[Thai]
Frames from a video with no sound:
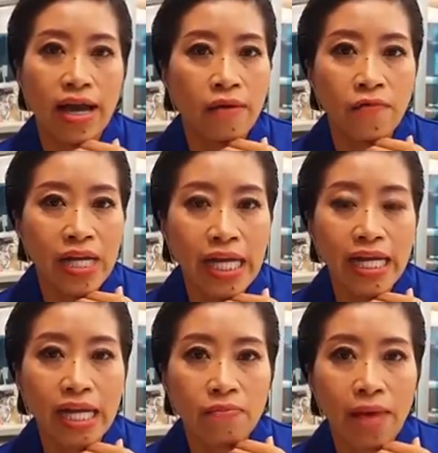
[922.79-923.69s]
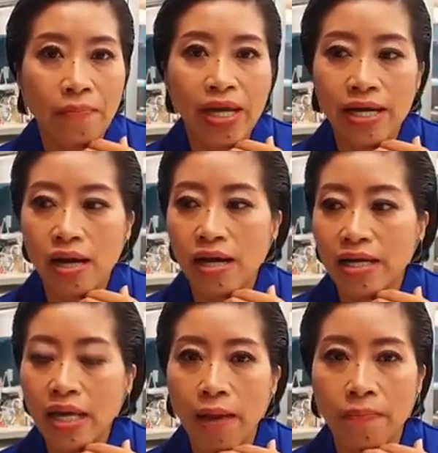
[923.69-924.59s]
ไอ้วิธีคิดแบบฮิตเลอ
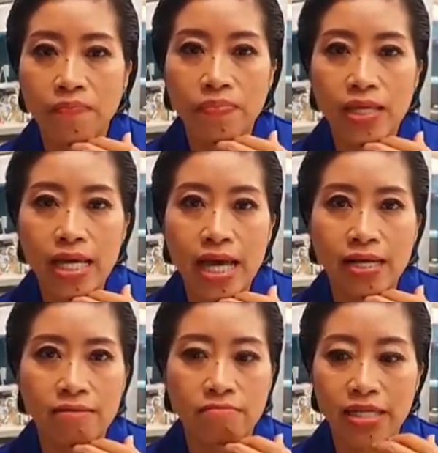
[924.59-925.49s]
ร์ที่แบบเหยียด